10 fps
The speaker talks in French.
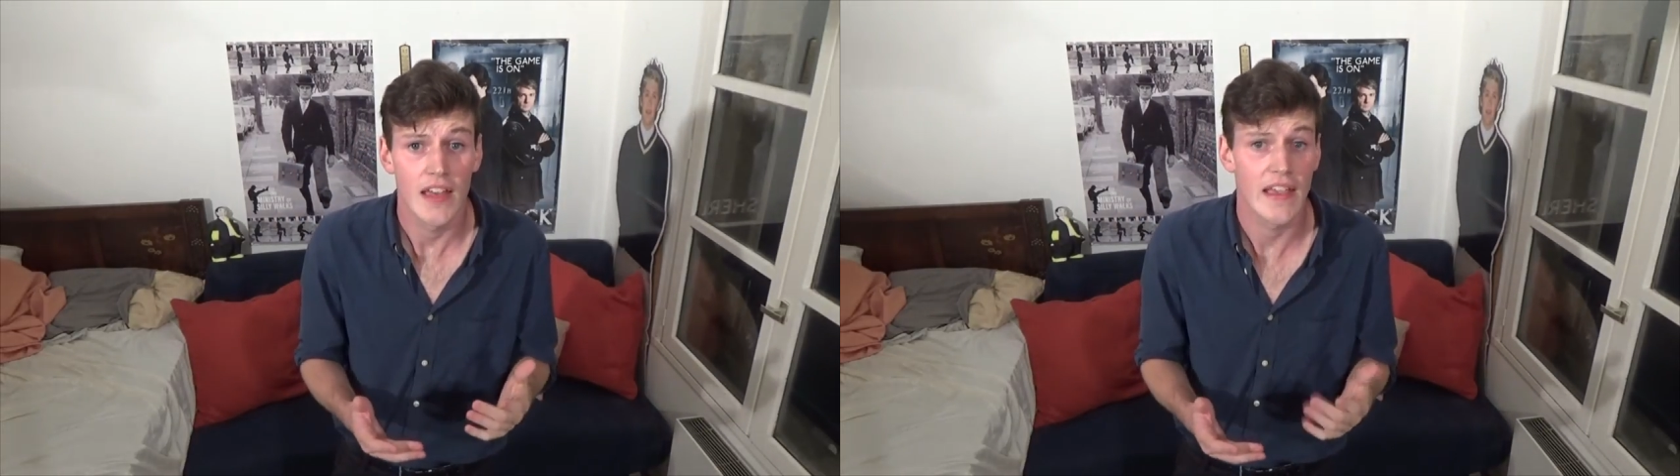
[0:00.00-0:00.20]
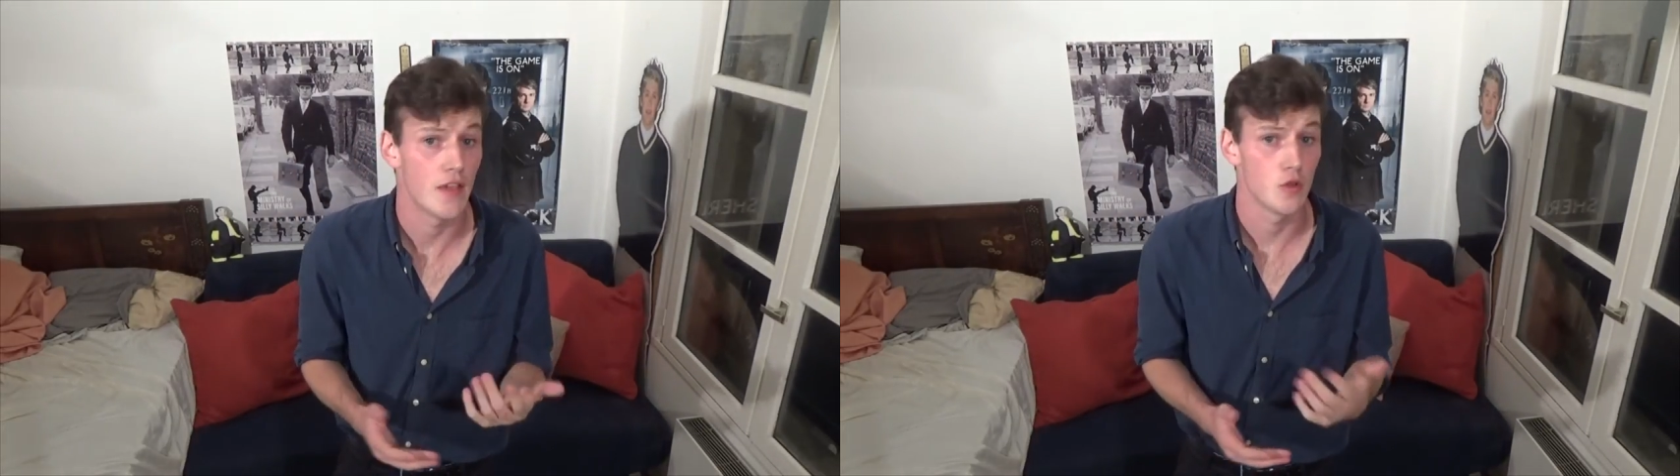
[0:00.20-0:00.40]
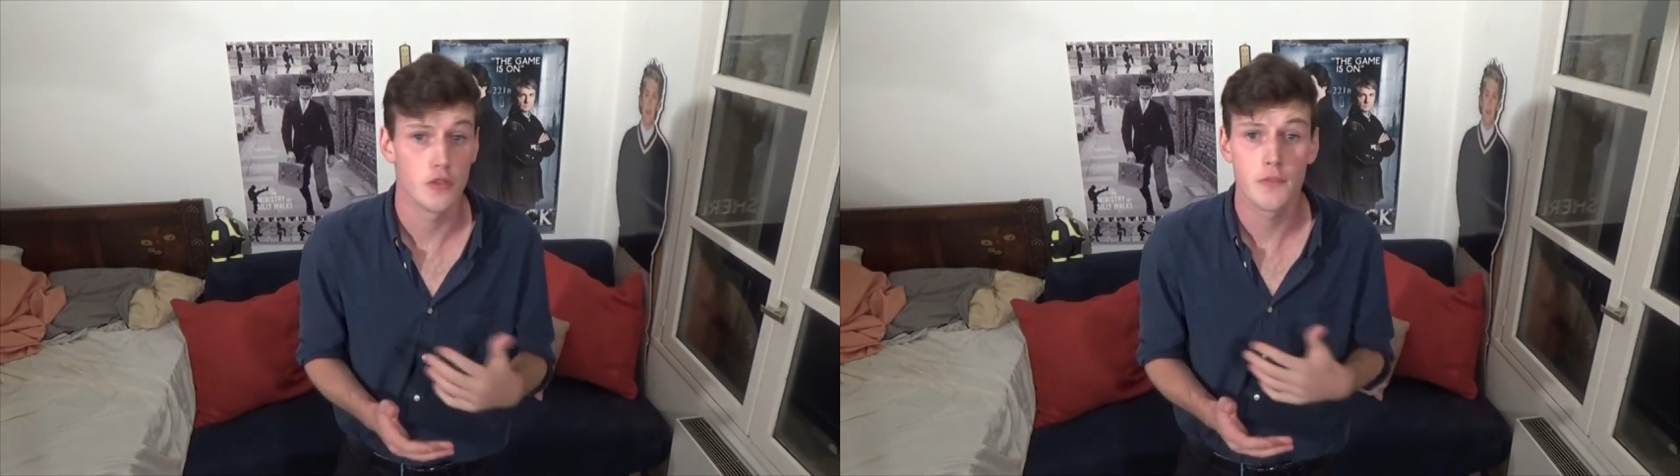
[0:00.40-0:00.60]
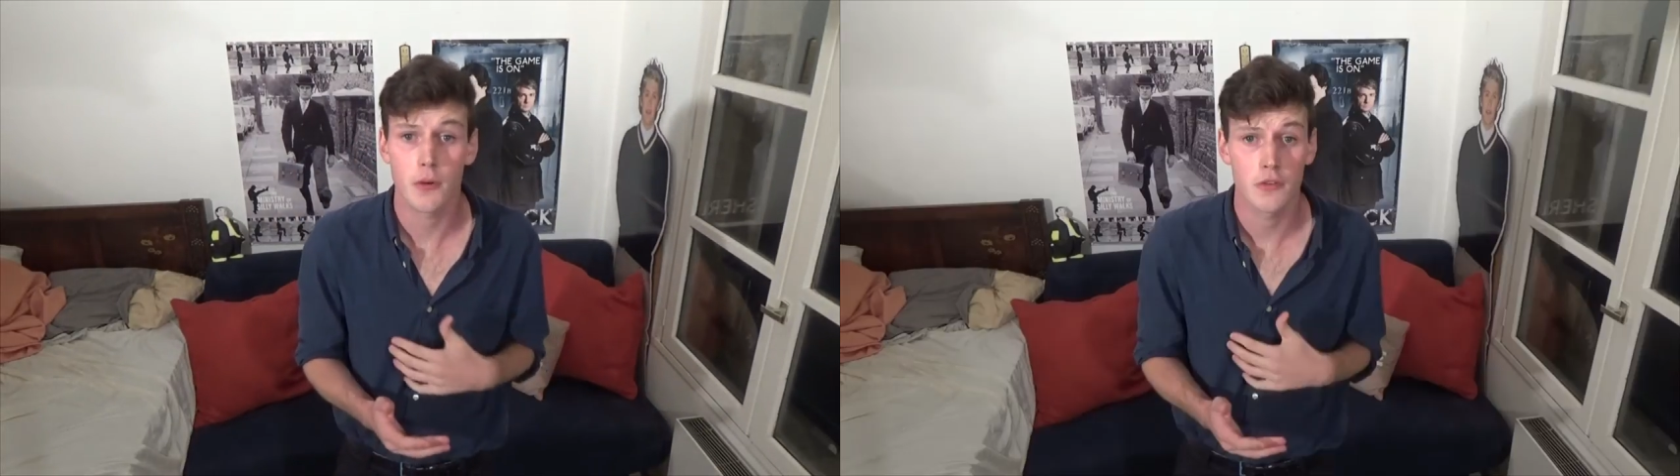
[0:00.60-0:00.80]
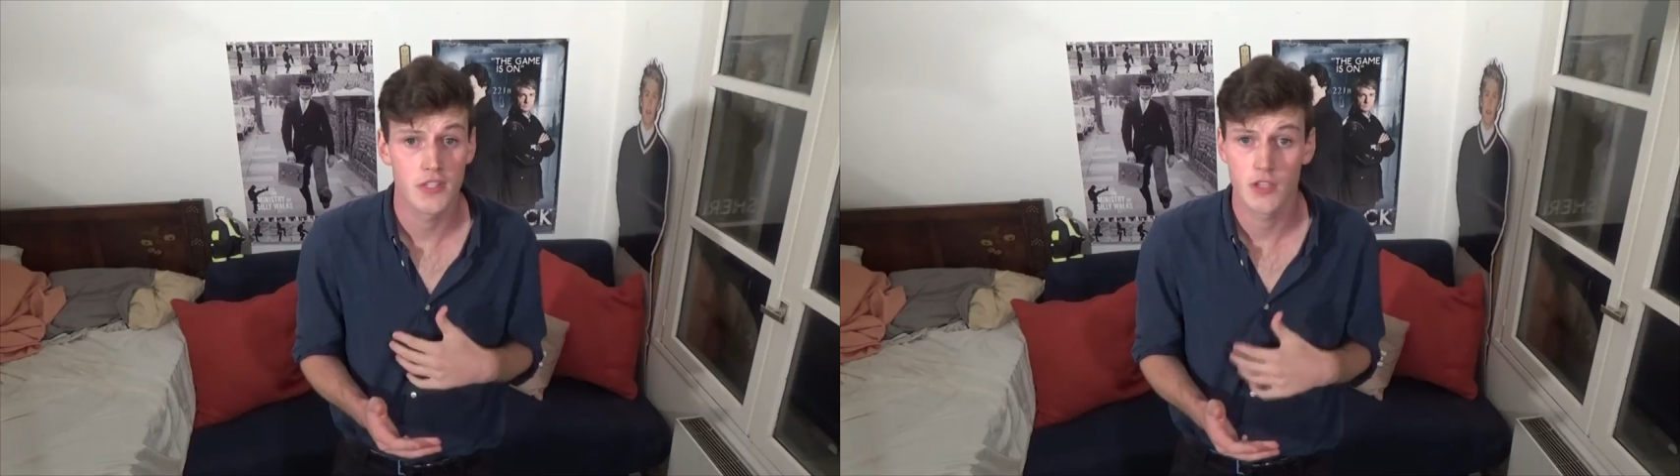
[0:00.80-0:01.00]
Et au lieu de
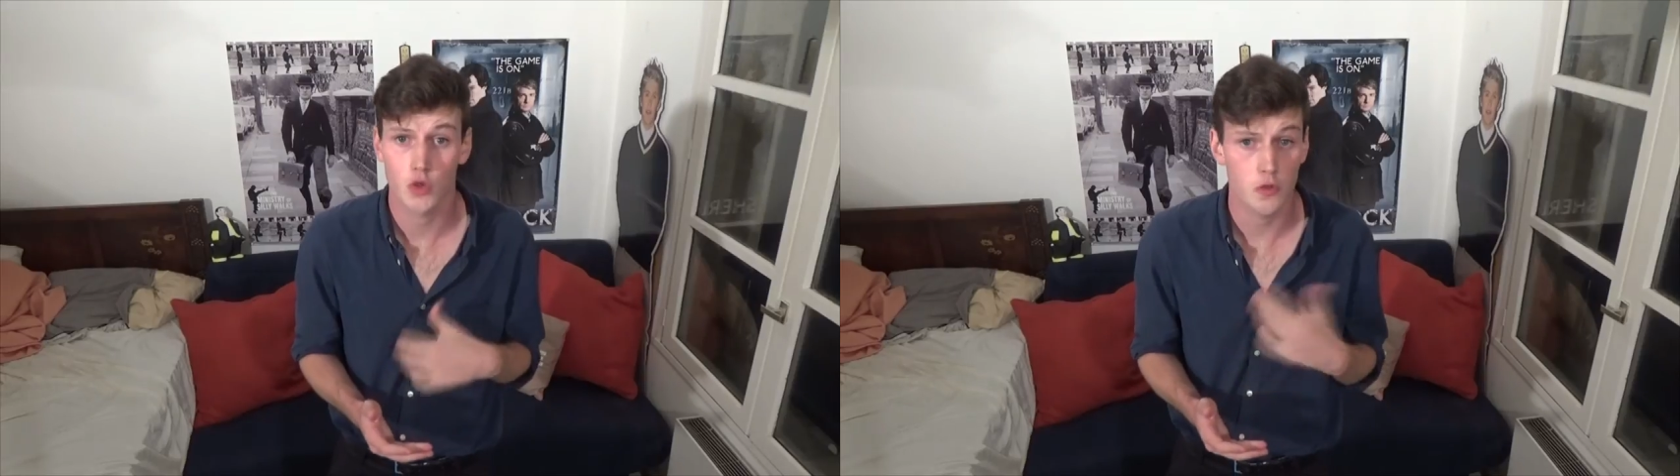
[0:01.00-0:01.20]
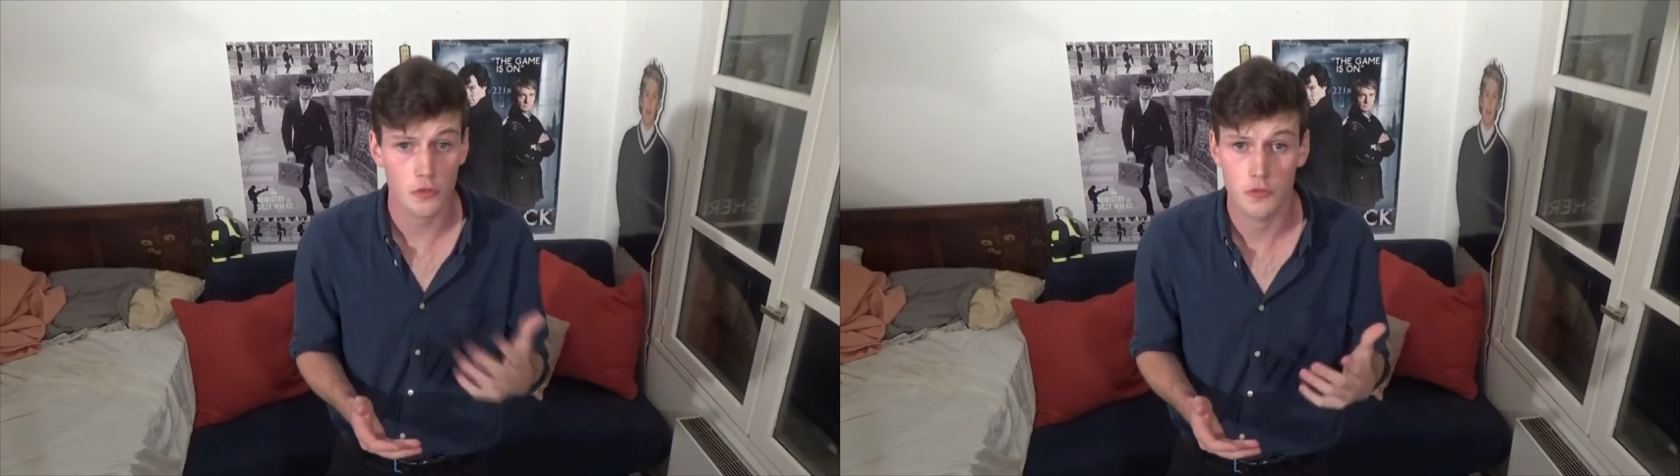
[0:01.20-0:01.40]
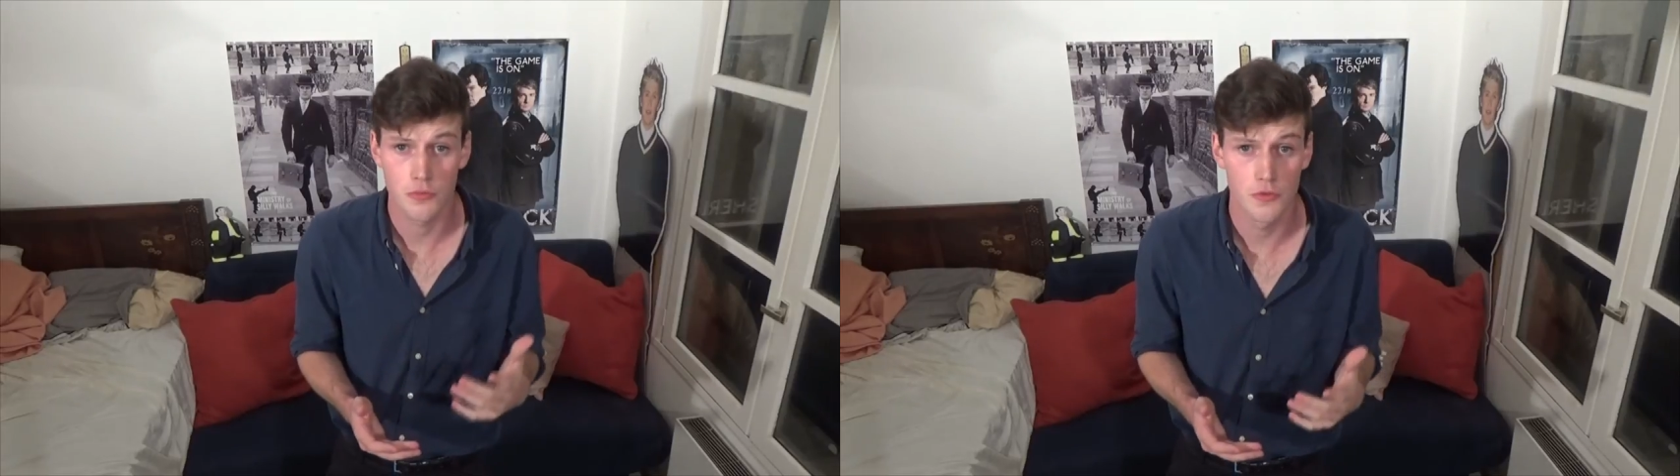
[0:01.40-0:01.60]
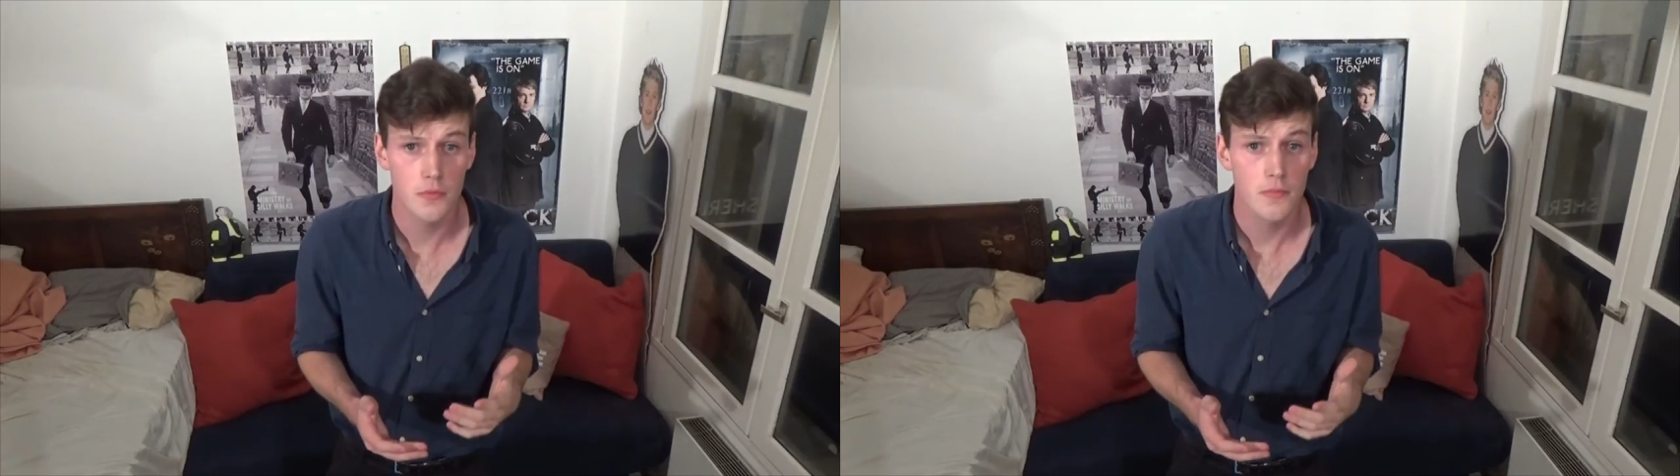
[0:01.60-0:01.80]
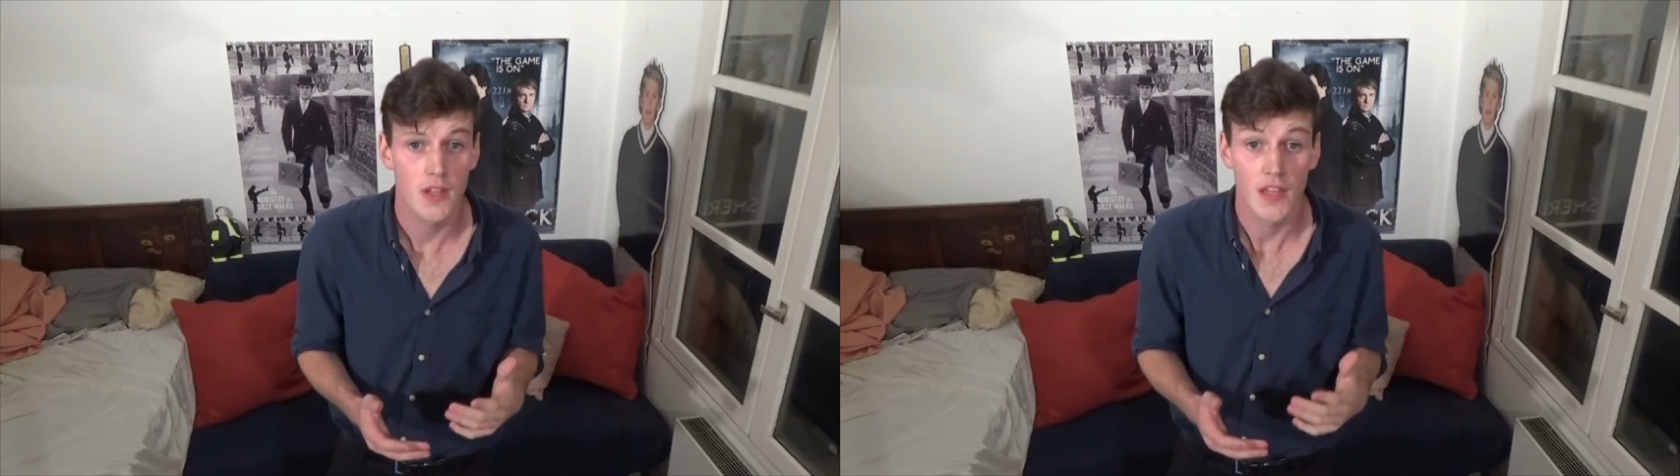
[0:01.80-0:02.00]
prendre des tournures soutenues,